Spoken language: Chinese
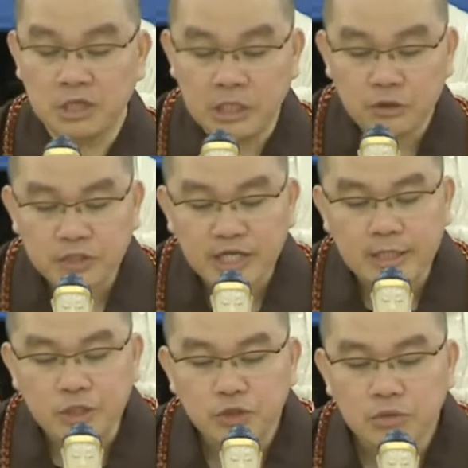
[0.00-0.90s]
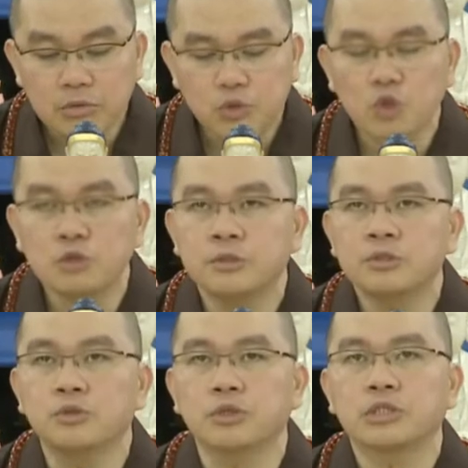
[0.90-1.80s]
你能够这样修，中
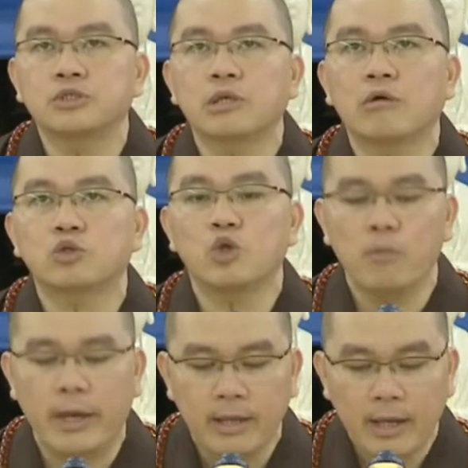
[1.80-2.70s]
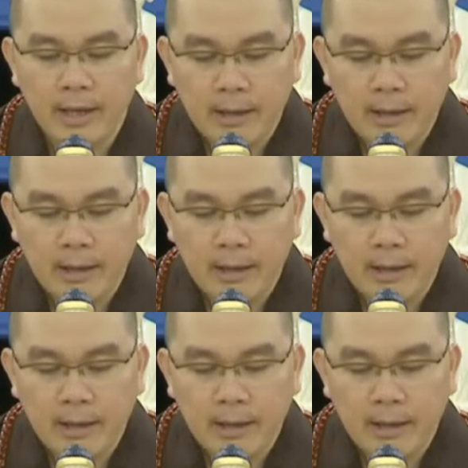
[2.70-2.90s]
风果实就告诉我们，